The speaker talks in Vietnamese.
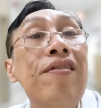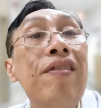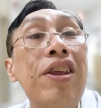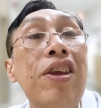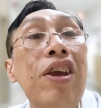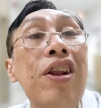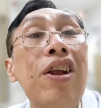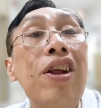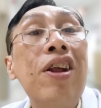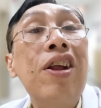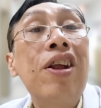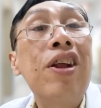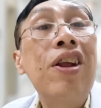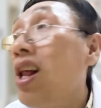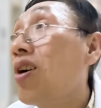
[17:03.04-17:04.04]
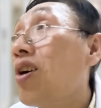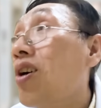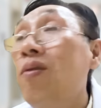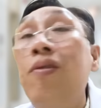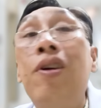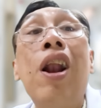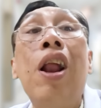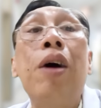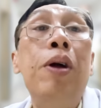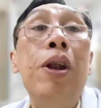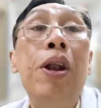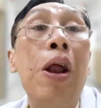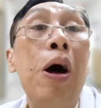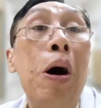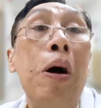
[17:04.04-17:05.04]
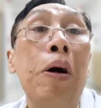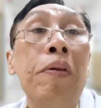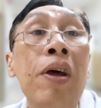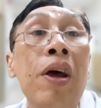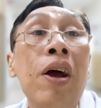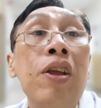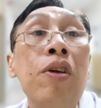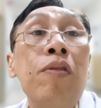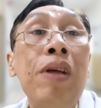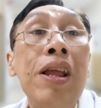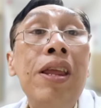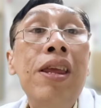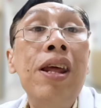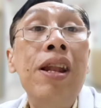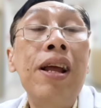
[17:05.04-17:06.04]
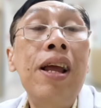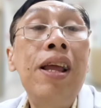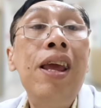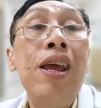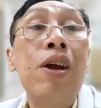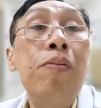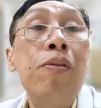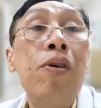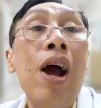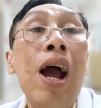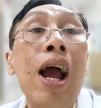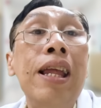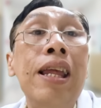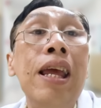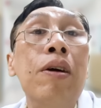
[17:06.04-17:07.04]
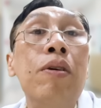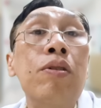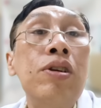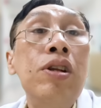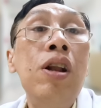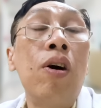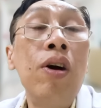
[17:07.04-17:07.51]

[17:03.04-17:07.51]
và chuyện đó tôi nghĩ là cũng rất là bình thường chúng ta nhìn cái gì cũng có hai chiều xin